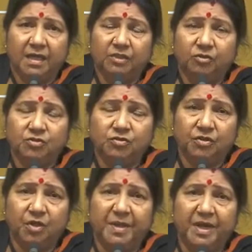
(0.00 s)
ఎంతో
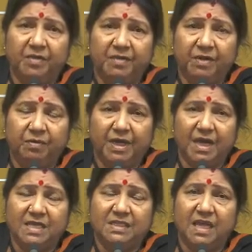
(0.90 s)
సుందరమైనటువంటి ఒక
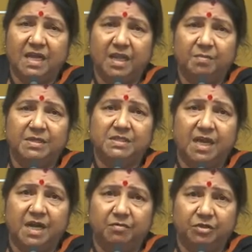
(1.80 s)
రాజధాని
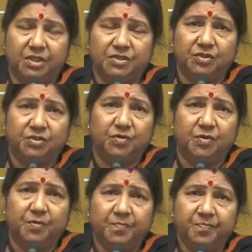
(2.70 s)
నిర్మించాలనే ఉద్దేశంతో
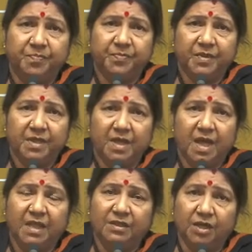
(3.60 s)

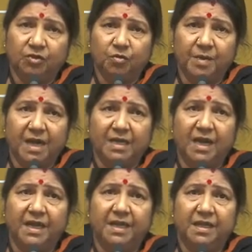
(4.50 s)
అందరితో
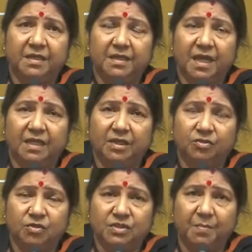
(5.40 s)
మాట్లాడి
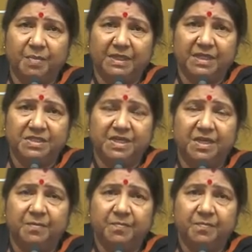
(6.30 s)
అందరితో సంప్రదించి